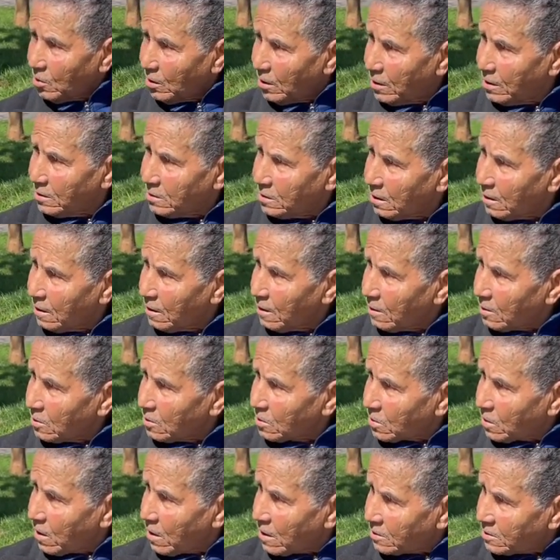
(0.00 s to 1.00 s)
لهادي
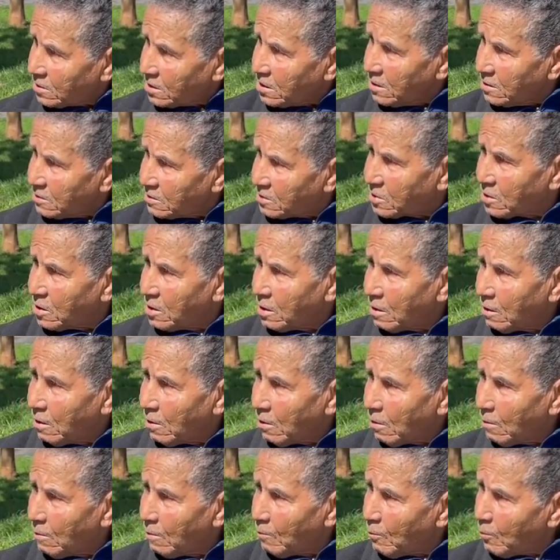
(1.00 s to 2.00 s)
30
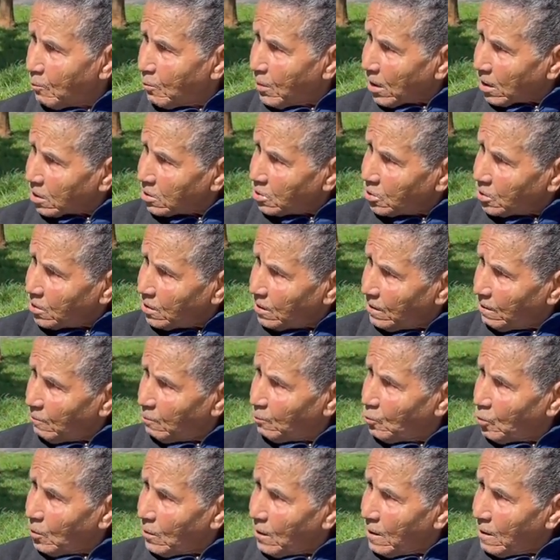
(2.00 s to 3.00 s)
سنه باقي شي
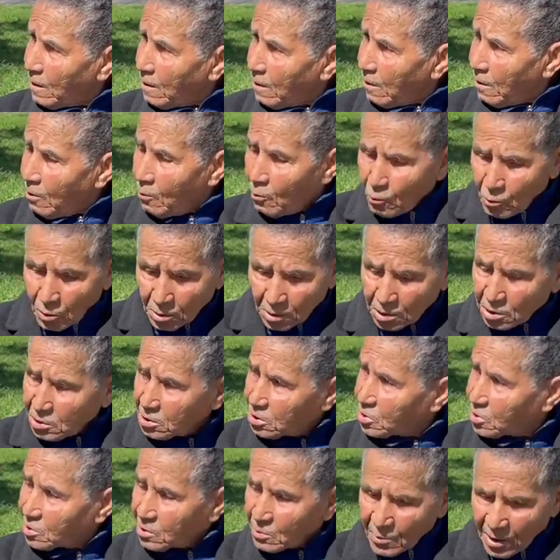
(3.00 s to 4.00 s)
او انا
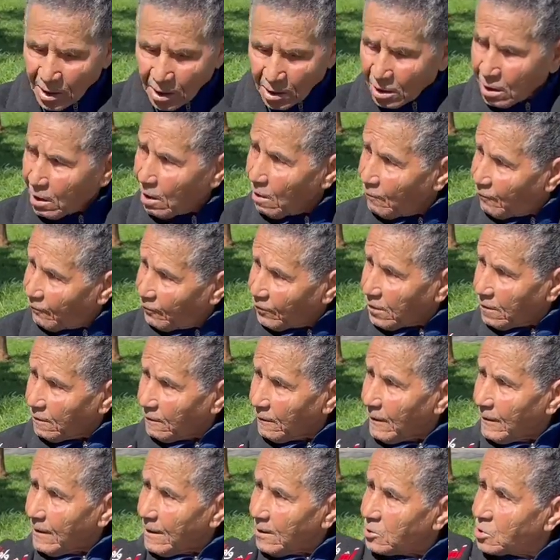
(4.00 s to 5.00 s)
دزت مع الخلفي
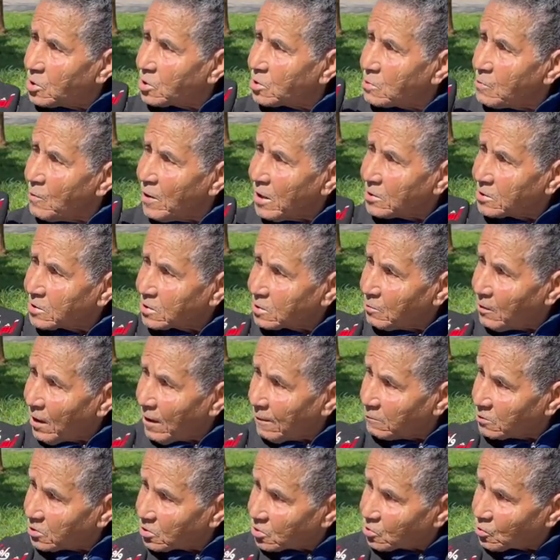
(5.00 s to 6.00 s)
دزت مع السي
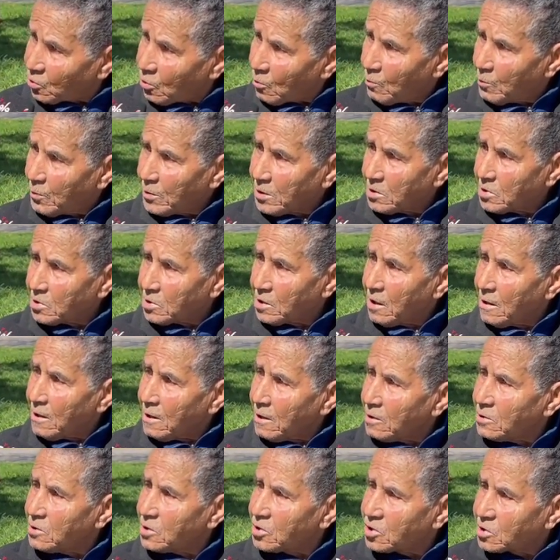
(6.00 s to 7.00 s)
محمد الصوبيس
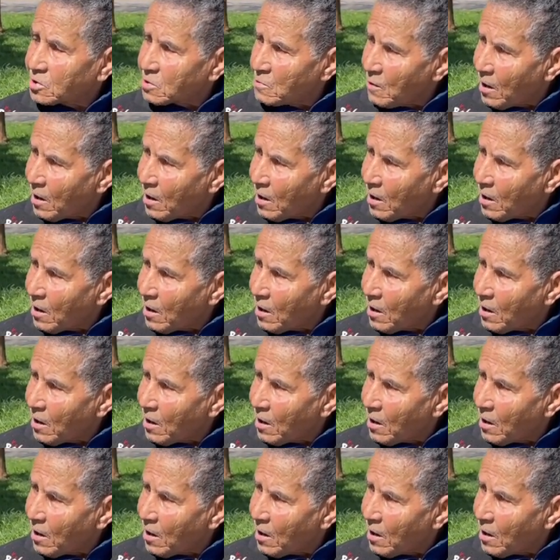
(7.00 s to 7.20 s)
دزت